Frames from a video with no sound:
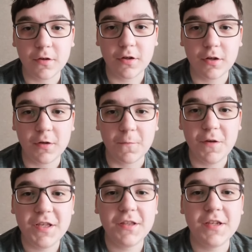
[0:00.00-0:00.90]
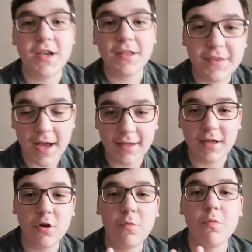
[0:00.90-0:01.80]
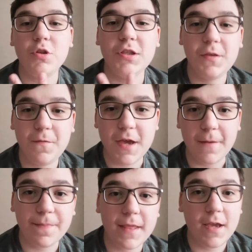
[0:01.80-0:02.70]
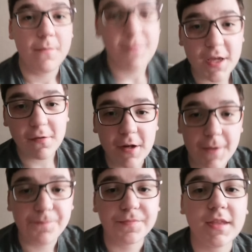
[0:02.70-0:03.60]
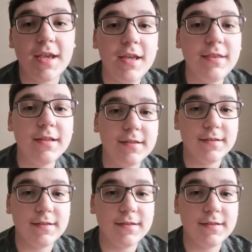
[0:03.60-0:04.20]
э, выйдет не одна, ее будет две. Первая – это